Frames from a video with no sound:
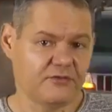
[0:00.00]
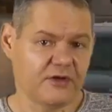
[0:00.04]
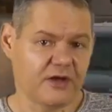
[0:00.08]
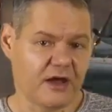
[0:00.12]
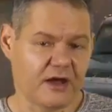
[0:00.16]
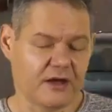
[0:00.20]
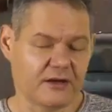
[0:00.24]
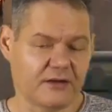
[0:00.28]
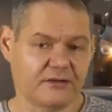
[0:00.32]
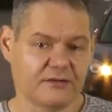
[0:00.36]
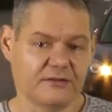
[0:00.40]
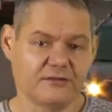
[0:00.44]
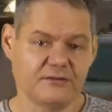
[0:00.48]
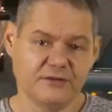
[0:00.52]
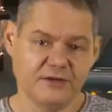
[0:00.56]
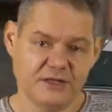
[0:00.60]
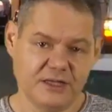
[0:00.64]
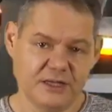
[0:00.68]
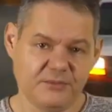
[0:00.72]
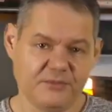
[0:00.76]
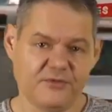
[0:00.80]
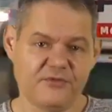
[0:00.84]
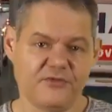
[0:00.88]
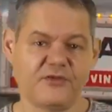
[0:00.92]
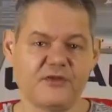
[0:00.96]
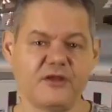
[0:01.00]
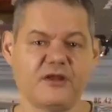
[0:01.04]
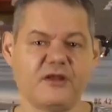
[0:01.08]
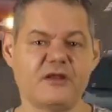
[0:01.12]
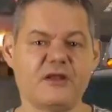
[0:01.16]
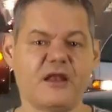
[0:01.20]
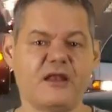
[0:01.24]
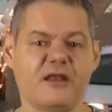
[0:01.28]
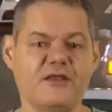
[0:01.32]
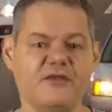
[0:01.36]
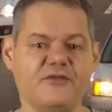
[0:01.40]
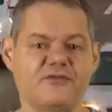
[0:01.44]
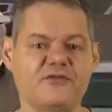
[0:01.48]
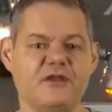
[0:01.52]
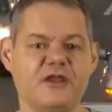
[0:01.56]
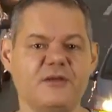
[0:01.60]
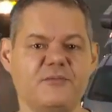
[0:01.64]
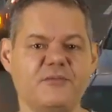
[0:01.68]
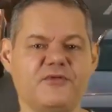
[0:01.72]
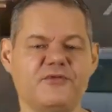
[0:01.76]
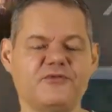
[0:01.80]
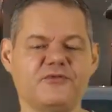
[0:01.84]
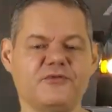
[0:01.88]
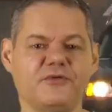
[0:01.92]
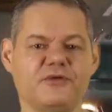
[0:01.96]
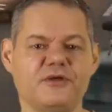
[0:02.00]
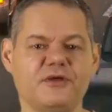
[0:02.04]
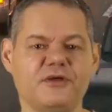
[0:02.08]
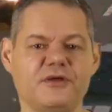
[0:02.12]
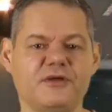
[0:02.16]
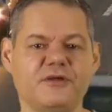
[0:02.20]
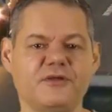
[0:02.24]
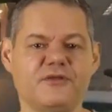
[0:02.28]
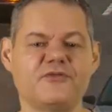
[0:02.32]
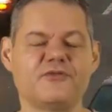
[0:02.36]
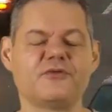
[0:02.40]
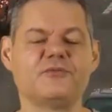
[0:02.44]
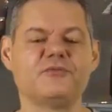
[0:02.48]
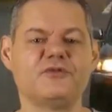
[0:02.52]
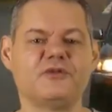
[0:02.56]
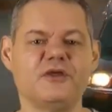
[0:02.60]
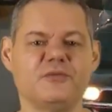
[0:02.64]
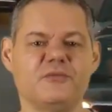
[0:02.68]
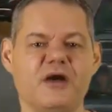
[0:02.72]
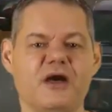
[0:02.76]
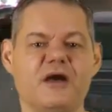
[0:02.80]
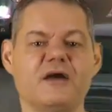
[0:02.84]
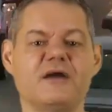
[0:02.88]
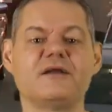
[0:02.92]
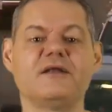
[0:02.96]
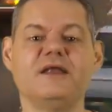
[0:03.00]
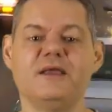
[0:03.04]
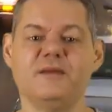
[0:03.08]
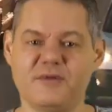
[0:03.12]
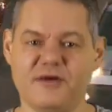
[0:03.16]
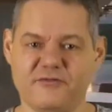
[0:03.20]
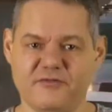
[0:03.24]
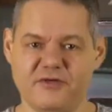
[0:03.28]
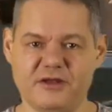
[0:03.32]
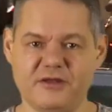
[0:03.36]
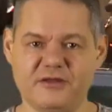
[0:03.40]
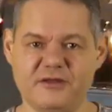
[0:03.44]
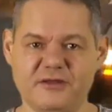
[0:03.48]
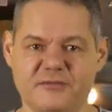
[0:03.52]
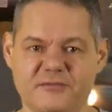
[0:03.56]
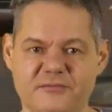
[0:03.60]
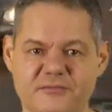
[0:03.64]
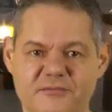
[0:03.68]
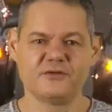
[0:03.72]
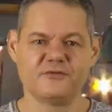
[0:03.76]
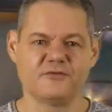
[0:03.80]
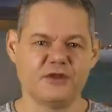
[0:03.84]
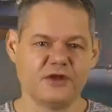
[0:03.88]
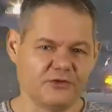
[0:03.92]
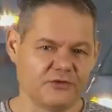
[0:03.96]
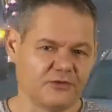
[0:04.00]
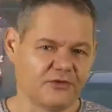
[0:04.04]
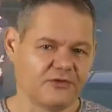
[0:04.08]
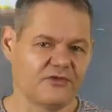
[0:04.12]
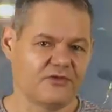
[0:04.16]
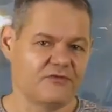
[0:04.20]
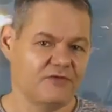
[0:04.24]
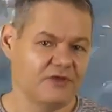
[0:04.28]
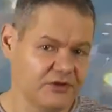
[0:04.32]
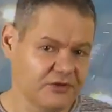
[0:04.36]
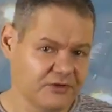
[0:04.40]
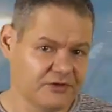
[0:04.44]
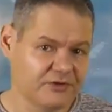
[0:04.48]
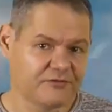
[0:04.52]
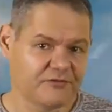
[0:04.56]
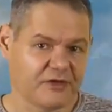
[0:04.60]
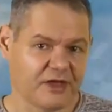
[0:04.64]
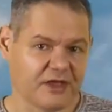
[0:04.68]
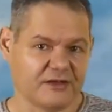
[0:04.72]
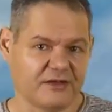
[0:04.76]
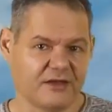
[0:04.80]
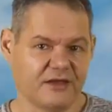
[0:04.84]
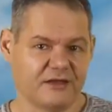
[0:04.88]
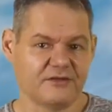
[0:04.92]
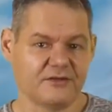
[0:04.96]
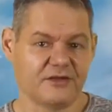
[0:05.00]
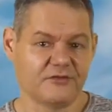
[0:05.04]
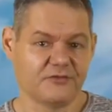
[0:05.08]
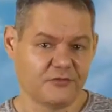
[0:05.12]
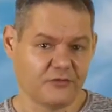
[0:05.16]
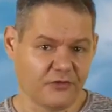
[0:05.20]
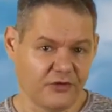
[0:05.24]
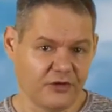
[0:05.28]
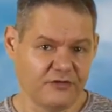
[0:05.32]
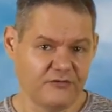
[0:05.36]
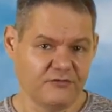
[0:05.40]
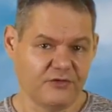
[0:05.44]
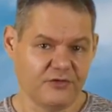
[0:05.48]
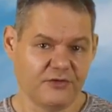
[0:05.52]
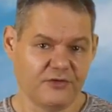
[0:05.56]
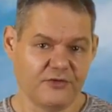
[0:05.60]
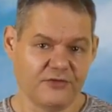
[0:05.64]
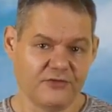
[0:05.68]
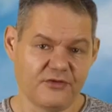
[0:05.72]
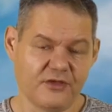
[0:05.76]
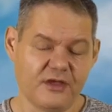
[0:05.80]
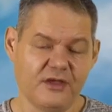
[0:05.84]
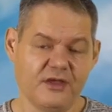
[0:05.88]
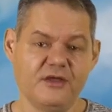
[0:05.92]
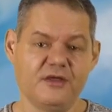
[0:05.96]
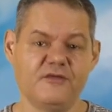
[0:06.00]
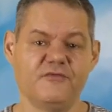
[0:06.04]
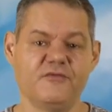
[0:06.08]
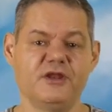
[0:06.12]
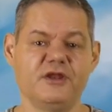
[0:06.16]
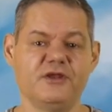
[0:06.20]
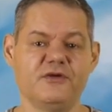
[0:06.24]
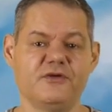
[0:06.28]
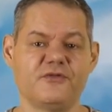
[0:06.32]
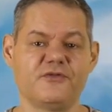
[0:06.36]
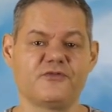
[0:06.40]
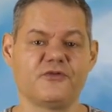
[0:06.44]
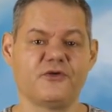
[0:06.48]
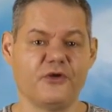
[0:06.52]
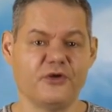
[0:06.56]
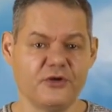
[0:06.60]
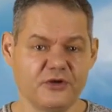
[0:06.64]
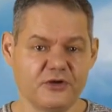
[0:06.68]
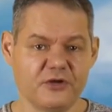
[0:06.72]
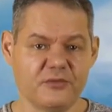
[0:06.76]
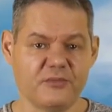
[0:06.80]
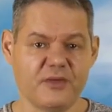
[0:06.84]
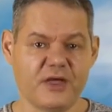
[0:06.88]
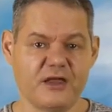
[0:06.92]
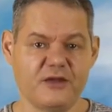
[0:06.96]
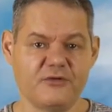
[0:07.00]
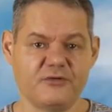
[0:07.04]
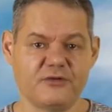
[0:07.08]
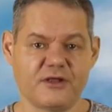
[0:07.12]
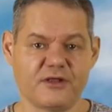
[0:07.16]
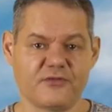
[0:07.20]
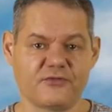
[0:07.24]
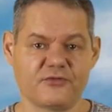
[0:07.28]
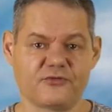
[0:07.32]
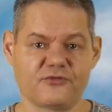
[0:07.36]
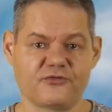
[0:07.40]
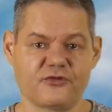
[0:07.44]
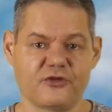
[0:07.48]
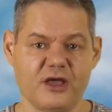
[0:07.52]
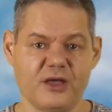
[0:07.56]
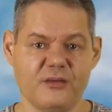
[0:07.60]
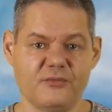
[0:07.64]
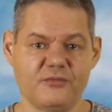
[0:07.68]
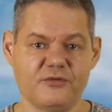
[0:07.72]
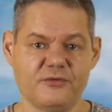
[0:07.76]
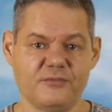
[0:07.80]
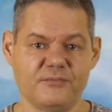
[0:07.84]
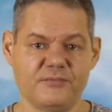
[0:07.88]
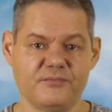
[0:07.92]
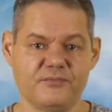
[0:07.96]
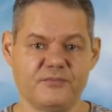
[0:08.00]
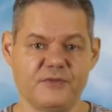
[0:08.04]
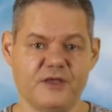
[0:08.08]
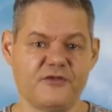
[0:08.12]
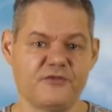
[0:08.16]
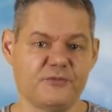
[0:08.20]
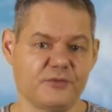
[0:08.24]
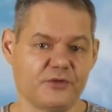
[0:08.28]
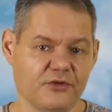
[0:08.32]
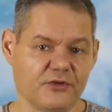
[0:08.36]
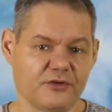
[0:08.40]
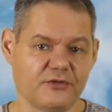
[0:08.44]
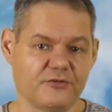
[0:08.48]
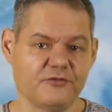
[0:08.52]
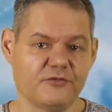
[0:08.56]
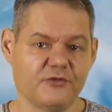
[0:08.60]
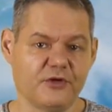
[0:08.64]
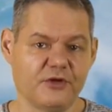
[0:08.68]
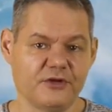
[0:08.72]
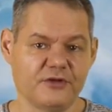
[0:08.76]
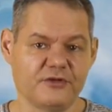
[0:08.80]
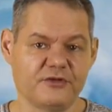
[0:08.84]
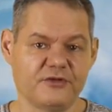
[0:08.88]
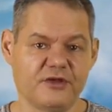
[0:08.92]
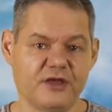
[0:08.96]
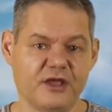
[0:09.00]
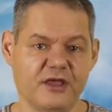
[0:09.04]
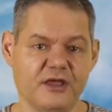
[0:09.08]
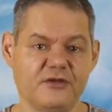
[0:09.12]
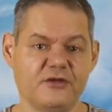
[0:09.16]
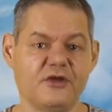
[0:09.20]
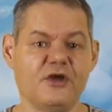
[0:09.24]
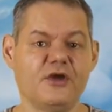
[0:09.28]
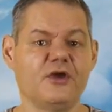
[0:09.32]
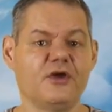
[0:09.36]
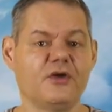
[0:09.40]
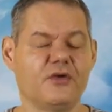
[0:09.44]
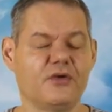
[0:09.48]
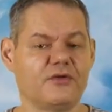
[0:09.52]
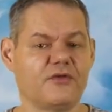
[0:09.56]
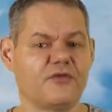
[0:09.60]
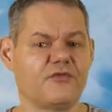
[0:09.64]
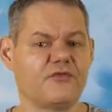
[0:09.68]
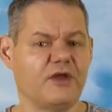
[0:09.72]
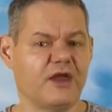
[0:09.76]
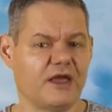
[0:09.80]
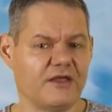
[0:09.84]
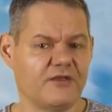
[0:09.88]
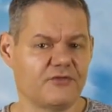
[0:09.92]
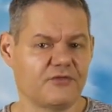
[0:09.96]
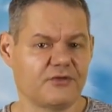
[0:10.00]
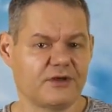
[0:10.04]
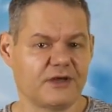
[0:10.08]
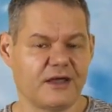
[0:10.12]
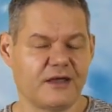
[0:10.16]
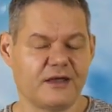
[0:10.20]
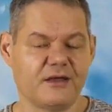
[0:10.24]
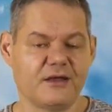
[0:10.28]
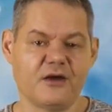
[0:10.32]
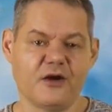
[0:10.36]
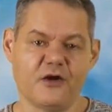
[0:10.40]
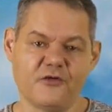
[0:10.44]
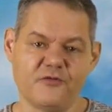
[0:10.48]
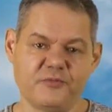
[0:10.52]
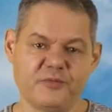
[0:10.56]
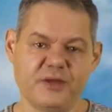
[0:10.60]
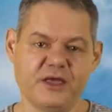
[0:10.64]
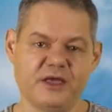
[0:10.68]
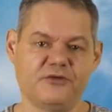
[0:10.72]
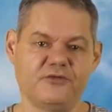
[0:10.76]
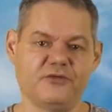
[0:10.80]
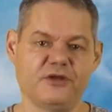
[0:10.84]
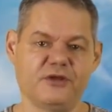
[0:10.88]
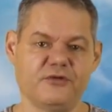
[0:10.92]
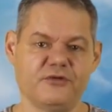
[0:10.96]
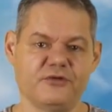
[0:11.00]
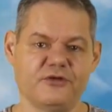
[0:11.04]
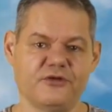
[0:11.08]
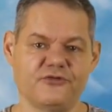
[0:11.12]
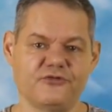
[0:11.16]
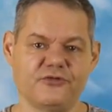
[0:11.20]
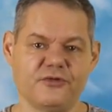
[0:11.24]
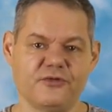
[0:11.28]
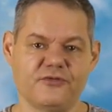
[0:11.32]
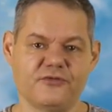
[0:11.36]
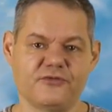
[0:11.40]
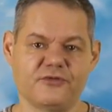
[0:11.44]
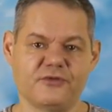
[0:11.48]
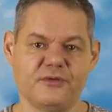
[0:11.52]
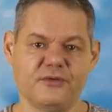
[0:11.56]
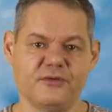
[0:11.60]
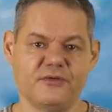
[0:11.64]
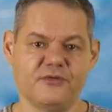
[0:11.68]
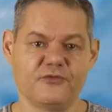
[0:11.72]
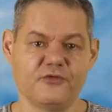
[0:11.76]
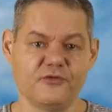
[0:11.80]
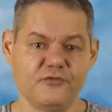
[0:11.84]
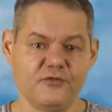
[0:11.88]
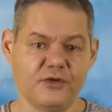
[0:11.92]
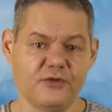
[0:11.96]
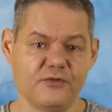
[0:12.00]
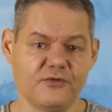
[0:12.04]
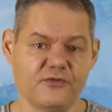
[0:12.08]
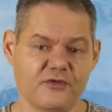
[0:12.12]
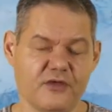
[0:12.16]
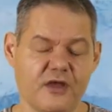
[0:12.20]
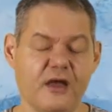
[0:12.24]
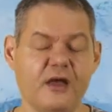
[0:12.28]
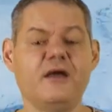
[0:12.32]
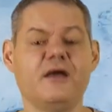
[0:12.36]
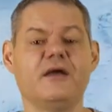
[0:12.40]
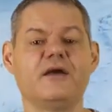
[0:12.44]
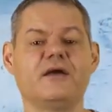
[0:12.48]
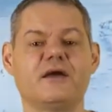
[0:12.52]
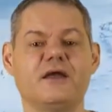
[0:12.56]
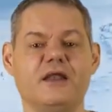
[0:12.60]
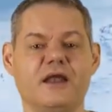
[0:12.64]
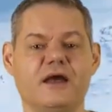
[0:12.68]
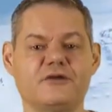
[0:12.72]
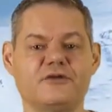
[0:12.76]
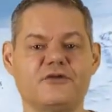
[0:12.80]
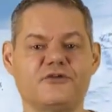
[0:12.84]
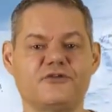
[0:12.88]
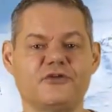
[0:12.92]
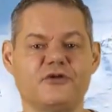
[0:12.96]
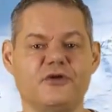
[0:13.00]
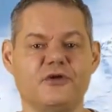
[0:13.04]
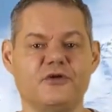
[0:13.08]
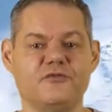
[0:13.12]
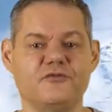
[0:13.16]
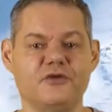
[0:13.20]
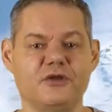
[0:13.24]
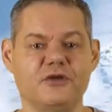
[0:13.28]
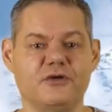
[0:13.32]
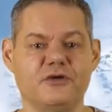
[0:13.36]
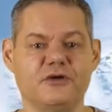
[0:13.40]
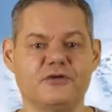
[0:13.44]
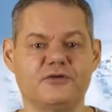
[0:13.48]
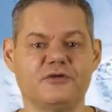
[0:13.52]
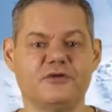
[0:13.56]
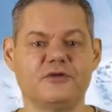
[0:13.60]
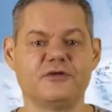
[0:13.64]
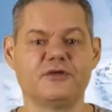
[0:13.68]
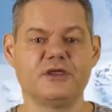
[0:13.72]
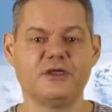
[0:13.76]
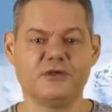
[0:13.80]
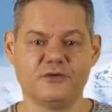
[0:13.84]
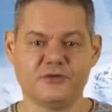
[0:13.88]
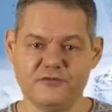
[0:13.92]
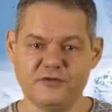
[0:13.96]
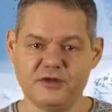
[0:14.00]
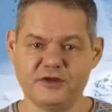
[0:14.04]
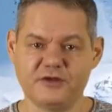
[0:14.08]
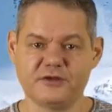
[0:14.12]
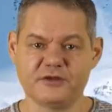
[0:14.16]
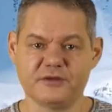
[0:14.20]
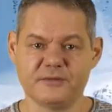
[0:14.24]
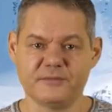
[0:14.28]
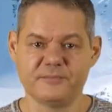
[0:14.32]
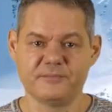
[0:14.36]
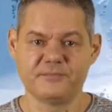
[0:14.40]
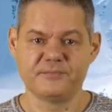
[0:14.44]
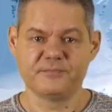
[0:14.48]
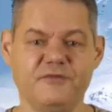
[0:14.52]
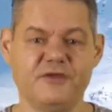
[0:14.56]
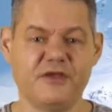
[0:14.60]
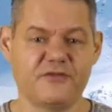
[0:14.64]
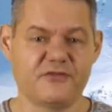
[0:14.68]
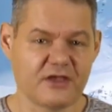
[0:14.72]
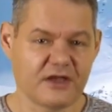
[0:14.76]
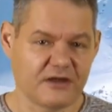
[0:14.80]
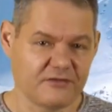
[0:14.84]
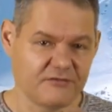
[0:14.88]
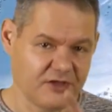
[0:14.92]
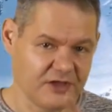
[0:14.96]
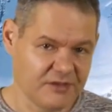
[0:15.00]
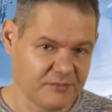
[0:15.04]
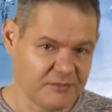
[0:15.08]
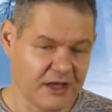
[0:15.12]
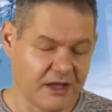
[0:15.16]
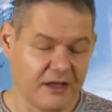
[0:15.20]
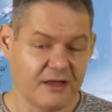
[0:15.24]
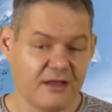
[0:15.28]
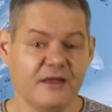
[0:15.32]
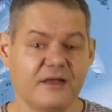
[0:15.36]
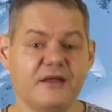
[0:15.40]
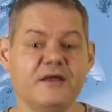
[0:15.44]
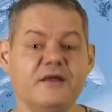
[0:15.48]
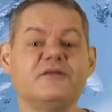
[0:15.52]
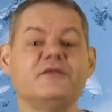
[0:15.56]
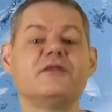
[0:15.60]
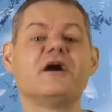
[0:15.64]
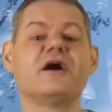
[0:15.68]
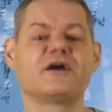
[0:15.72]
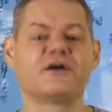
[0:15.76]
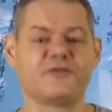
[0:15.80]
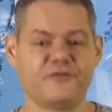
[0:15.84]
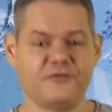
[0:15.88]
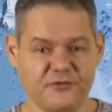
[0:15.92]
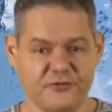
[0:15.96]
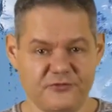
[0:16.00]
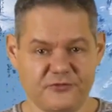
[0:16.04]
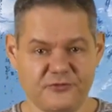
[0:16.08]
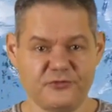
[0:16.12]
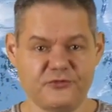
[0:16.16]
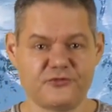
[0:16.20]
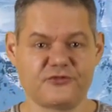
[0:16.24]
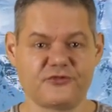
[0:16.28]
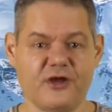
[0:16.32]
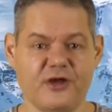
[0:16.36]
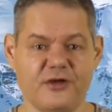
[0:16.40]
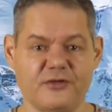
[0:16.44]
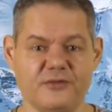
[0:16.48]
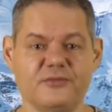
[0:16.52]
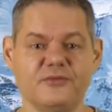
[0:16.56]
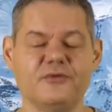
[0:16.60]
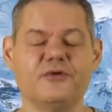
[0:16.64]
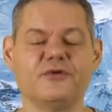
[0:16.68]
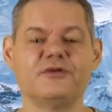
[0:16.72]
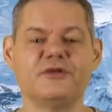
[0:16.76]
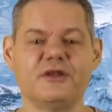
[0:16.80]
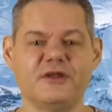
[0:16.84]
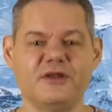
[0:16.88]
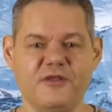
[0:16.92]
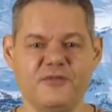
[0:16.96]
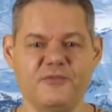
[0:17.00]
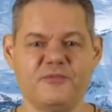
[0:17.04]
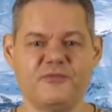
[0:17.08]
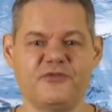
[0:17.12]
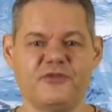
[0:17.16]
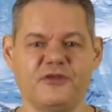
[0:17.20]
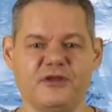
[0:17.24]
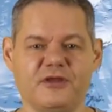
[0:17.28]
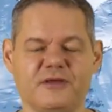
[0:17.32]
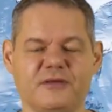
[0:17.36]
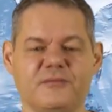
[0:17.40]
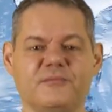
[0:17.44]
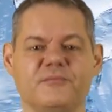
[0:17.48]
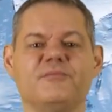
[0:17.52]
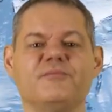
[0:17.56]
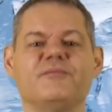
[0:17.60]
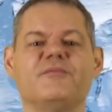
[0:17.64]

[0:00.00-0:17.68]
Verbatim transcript: Fragen, die gibt es dann in der nächsten Episode zum Thema Klimawandel. Und wenn euch unser Video gefallen hat, dann freuen wir uns, wenn ihr uns eure Meinung dazu schreibt, es mit euren Freunden teilt und es vielleicht sogar auf Patreon unterstützt. So wie unser galaktischer Overlord Rico Wittke. Wir sagen wie immer, danke fürs Zuschauen und in diesem Sinne,